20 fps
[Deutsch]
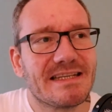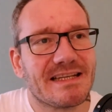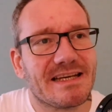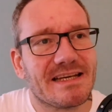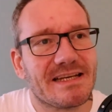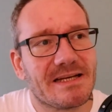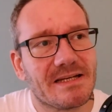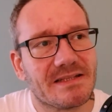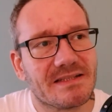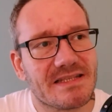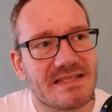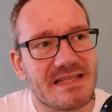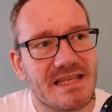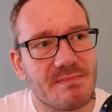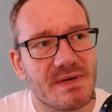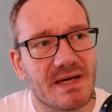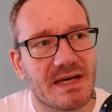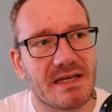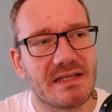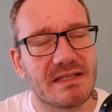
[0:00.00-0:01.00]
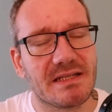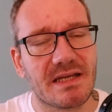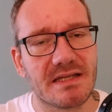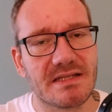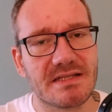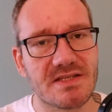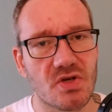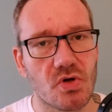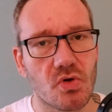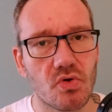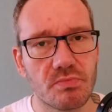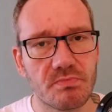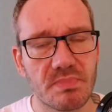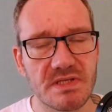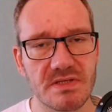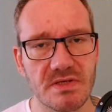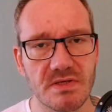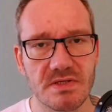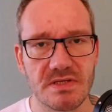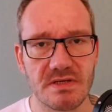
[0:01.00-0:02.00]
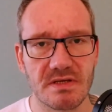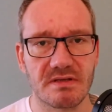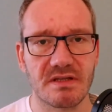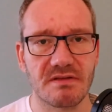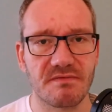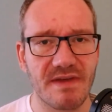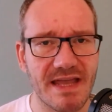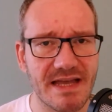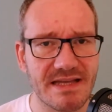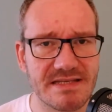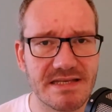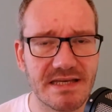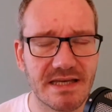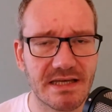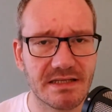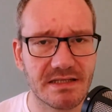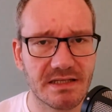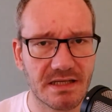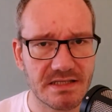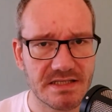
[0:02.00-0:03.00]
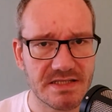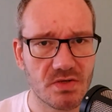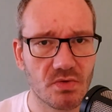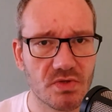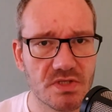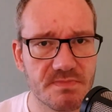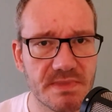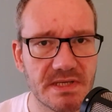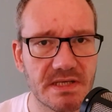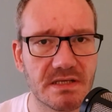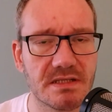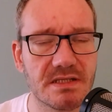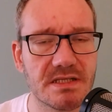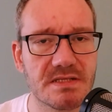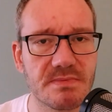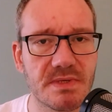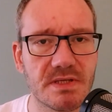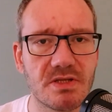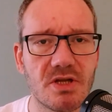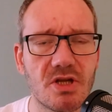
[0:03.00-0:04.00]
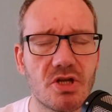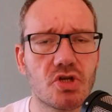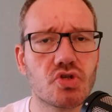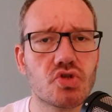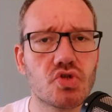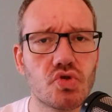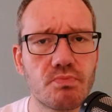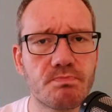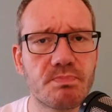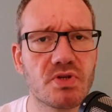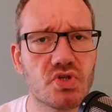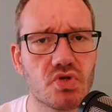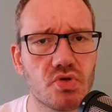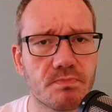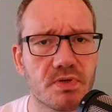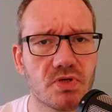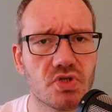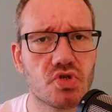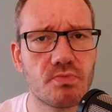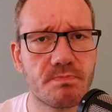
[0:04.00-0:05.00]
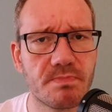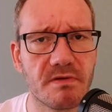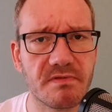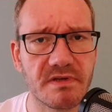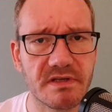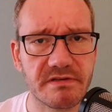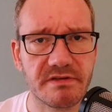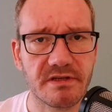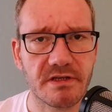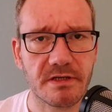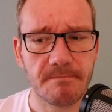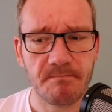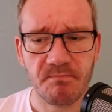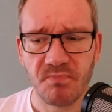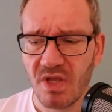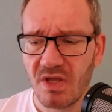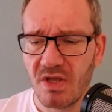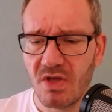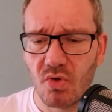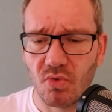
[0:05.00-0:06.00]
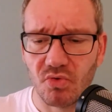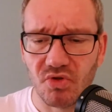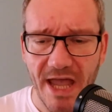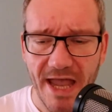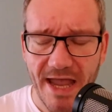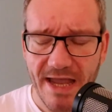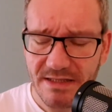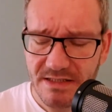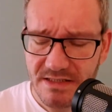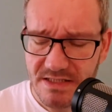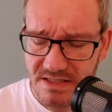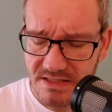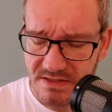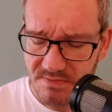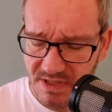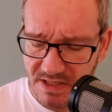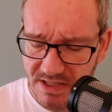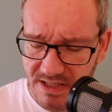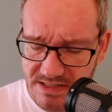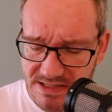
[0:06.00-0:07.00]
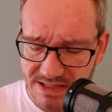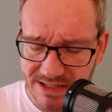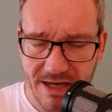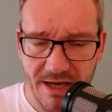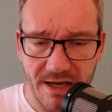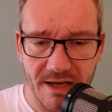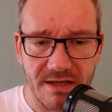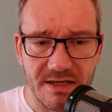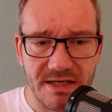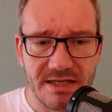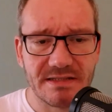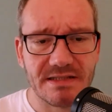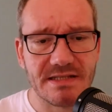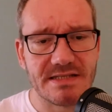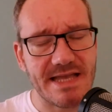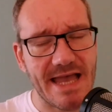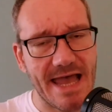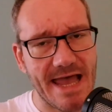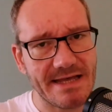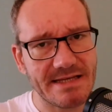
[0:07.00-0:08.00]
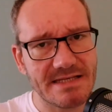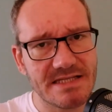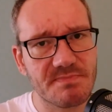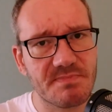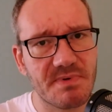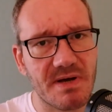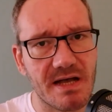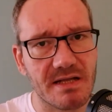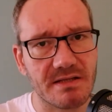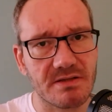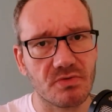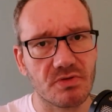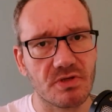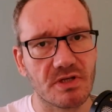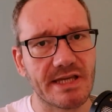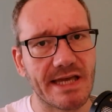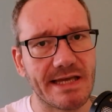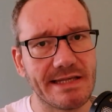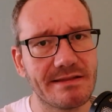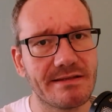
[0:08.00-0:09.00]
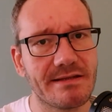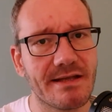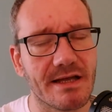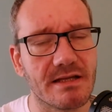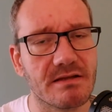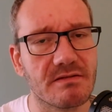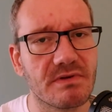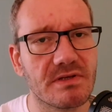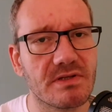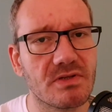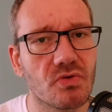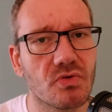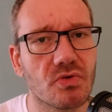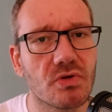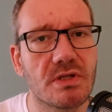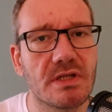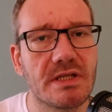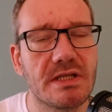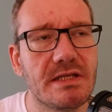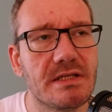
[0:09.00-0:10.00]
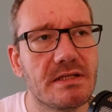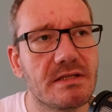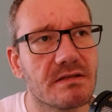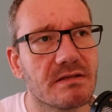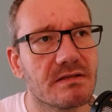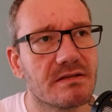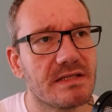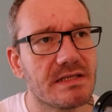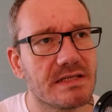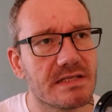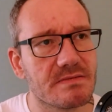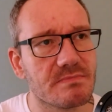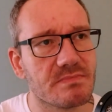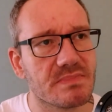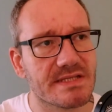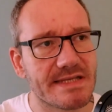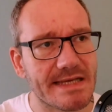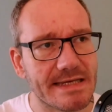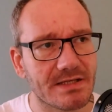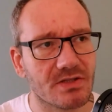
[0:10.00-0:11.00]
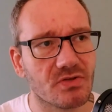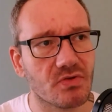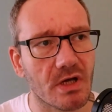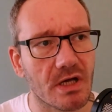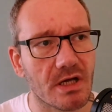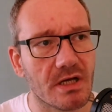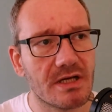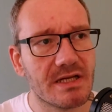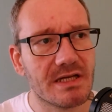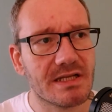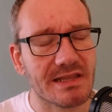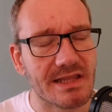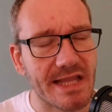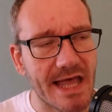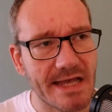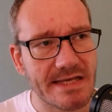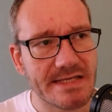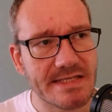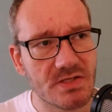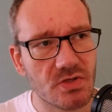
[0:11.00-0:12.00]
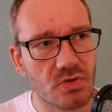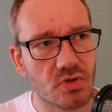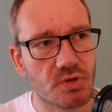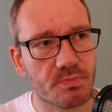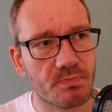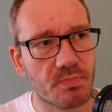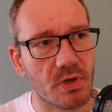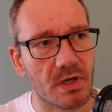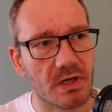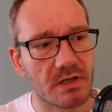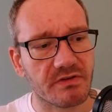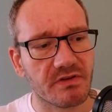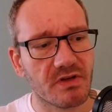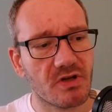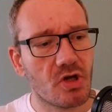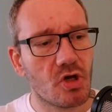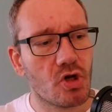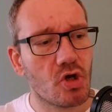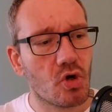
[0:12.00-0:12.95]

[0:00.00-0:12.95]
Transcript: äh, das Thema Regeneration bzw. diverse Regenerationsmechanismen super, super, super wichtig. Und eines ist mir ganz klar, dass Eisbaden oder Kälteanwendungen in diesem Sektor Leistungssport